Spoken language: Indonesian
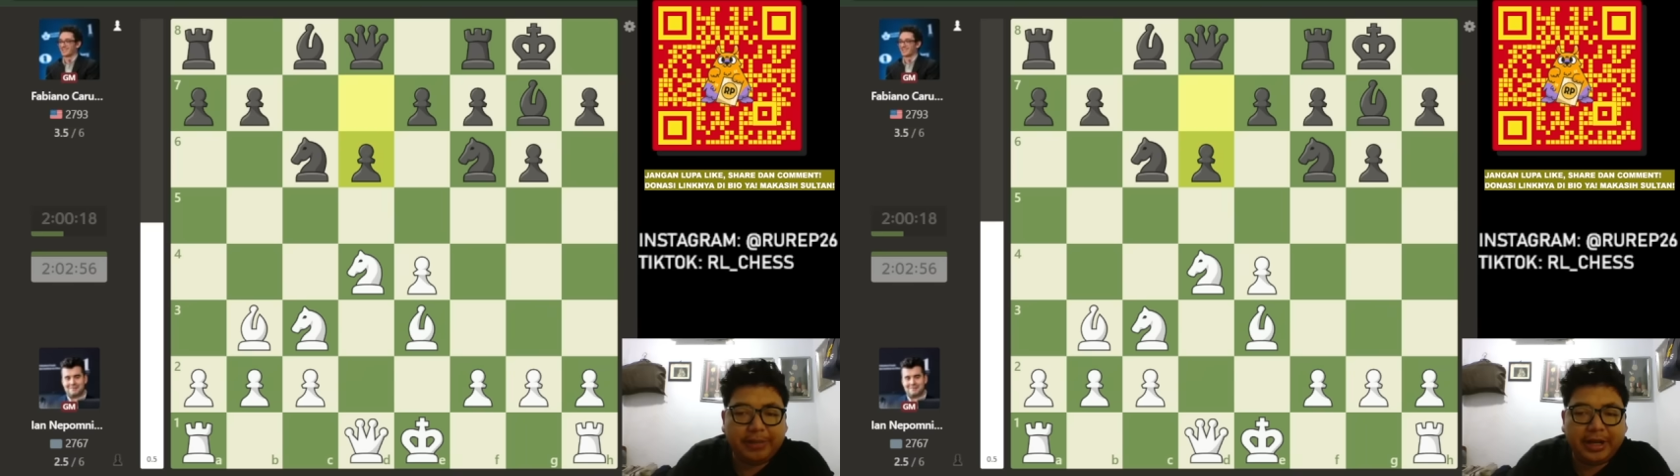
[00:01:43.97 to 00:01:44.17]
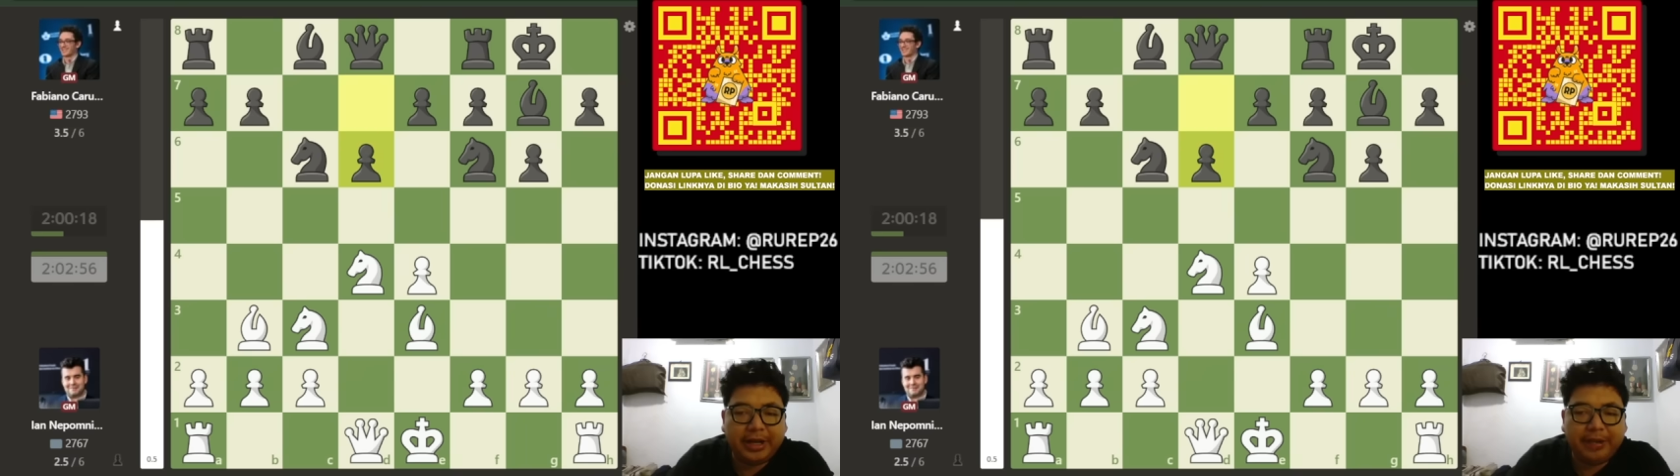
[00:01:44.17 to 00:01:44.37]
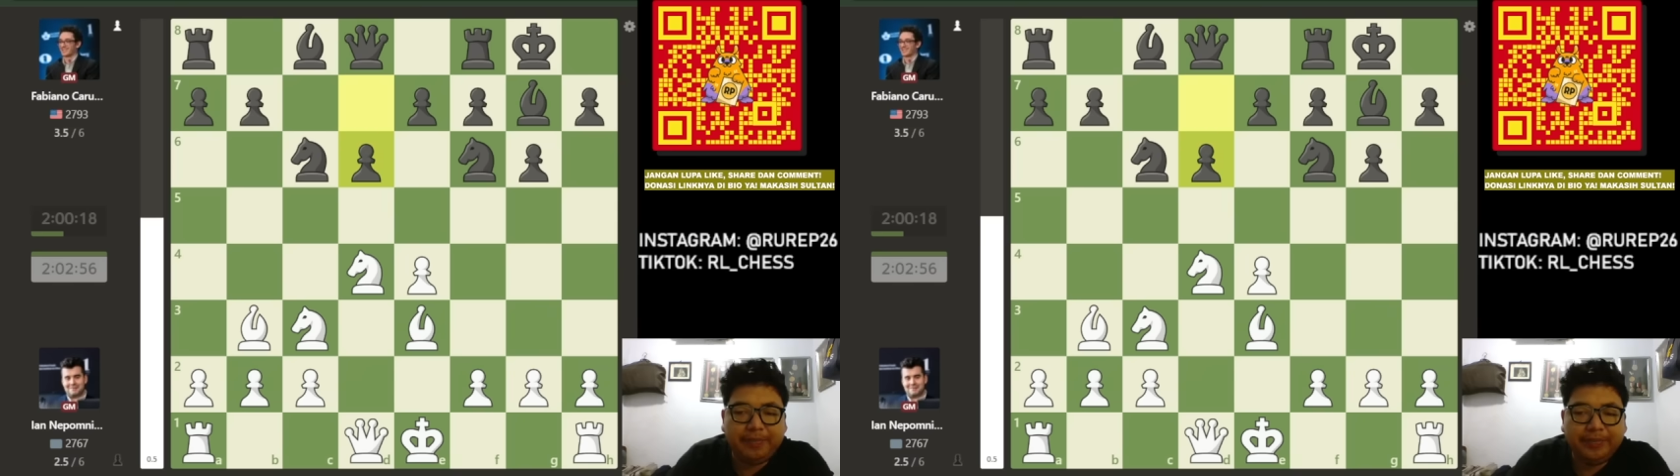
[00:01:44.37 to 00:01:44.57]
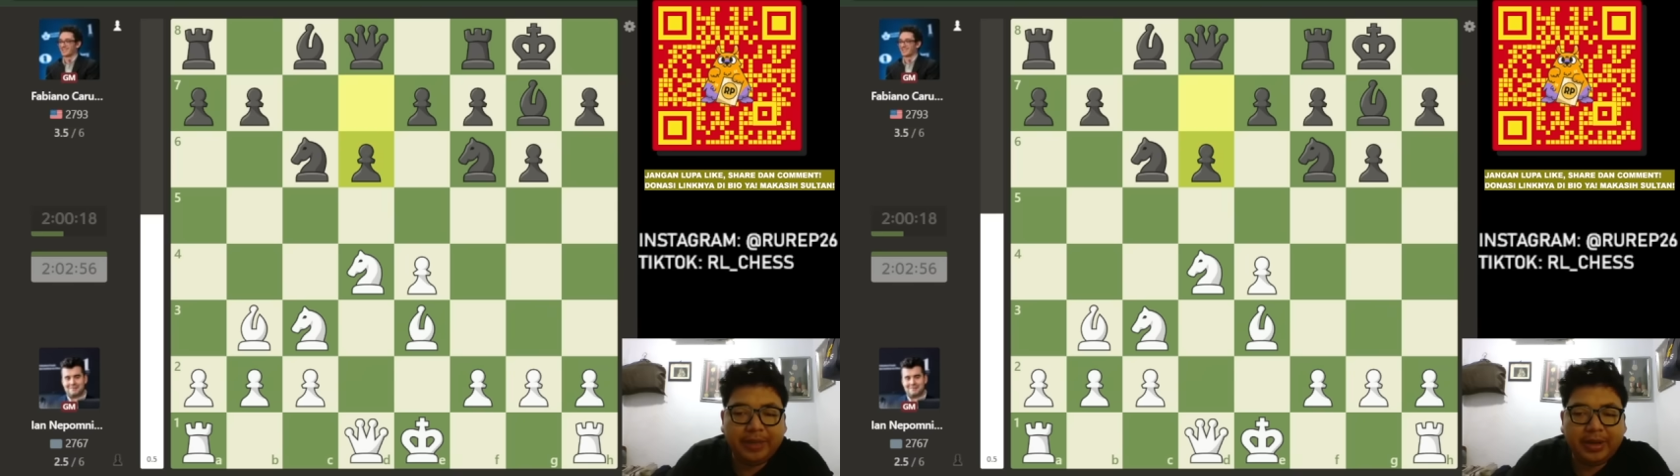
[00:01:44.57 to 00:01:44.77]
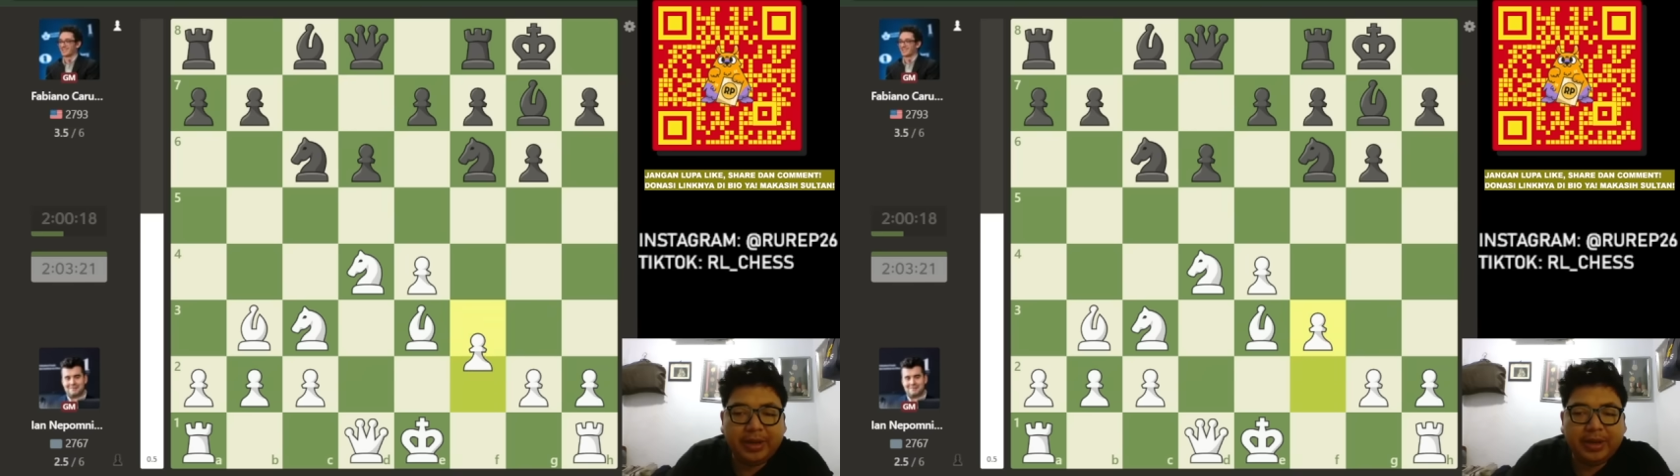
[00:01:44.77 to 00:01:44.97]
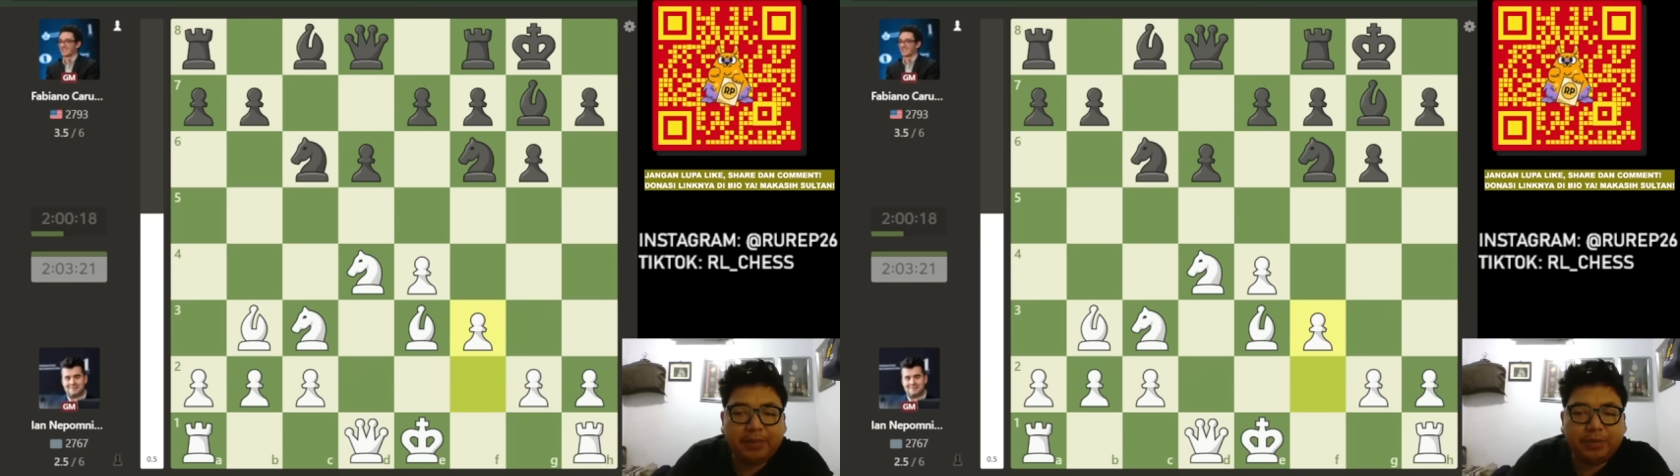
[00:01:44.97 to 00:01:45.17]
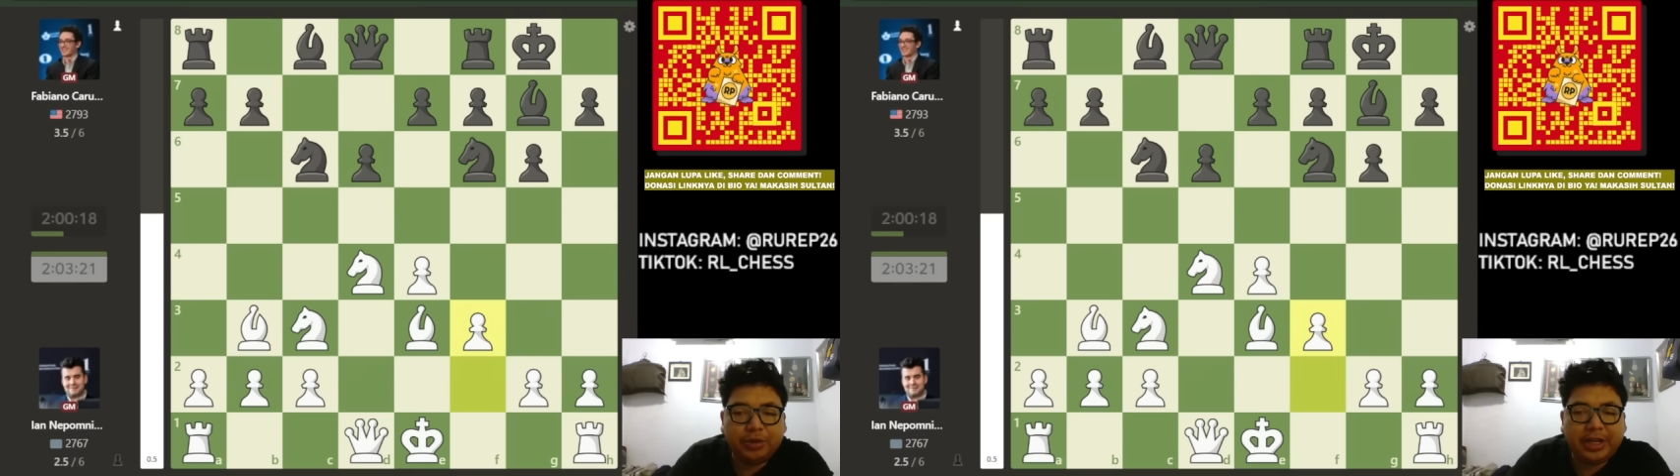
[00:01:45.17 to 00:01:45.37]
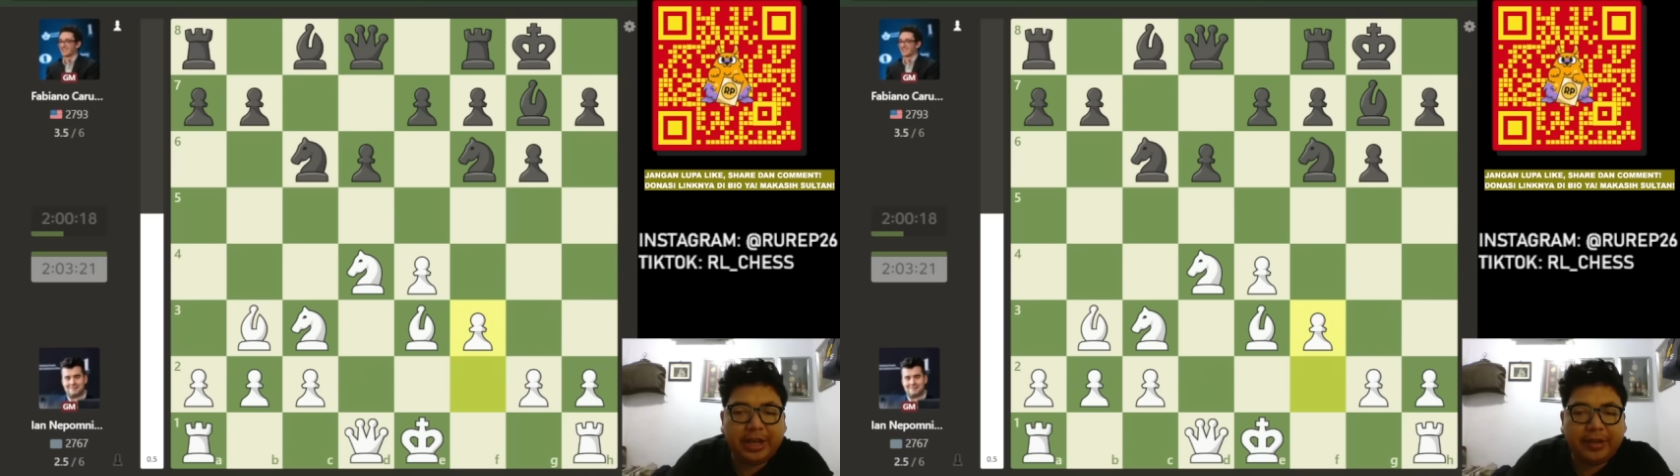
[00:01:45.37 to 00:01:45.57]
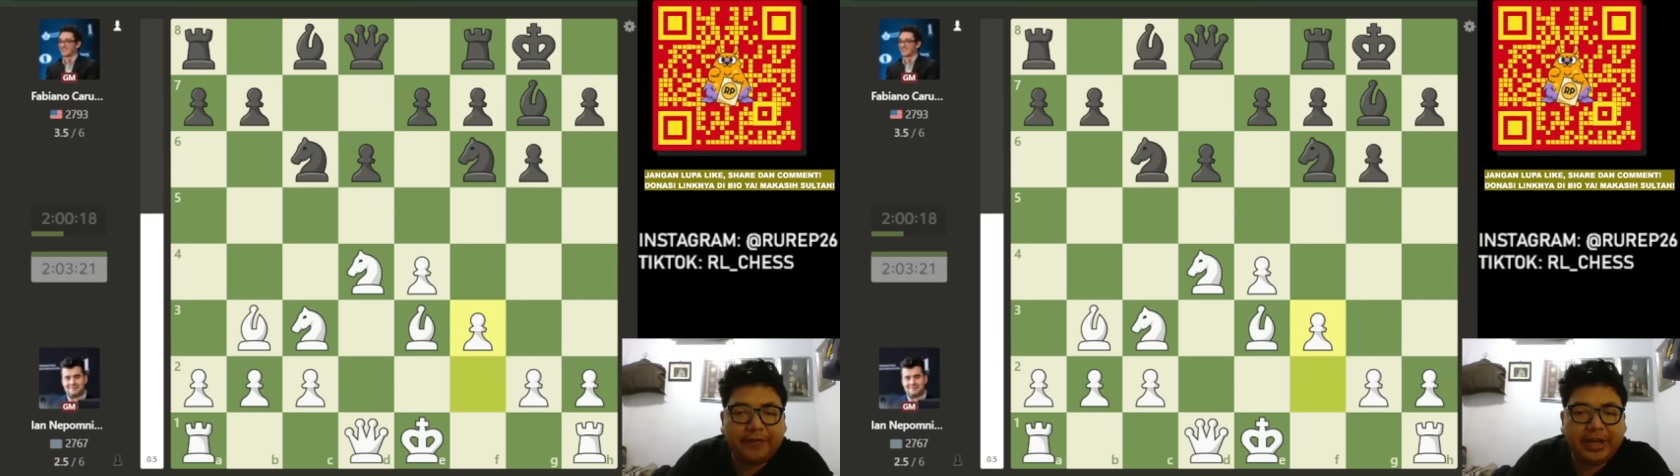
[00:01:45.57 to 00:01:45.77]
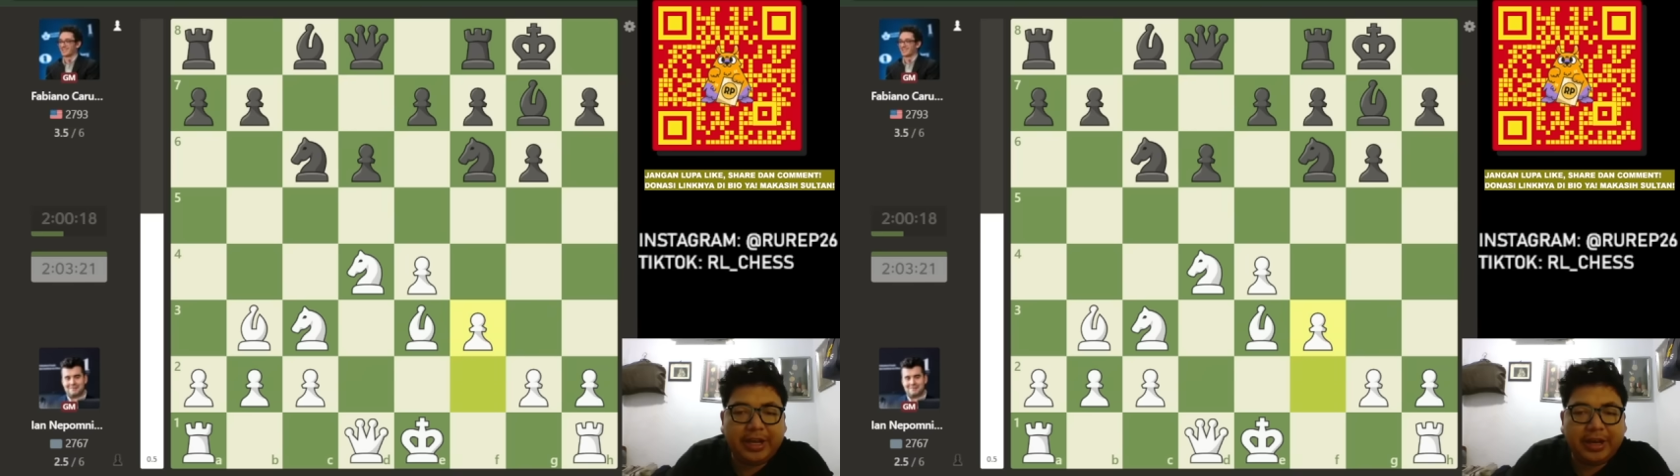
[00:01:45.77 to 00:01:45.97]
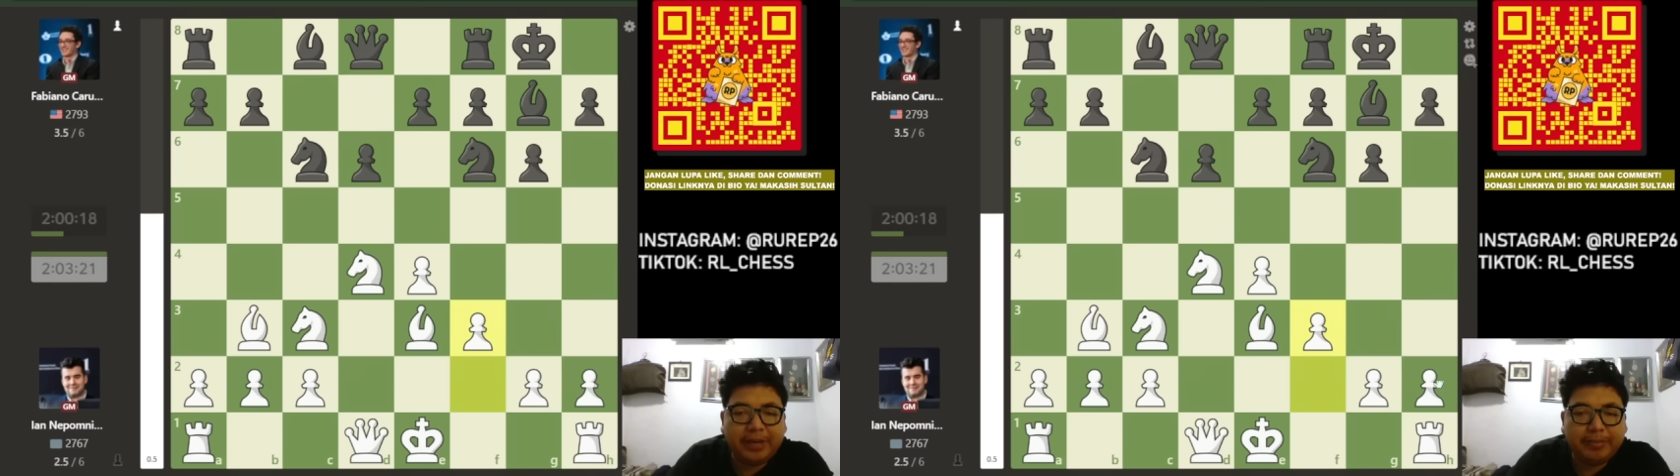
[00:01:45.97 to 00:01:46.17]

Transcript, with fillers: D6 putih F3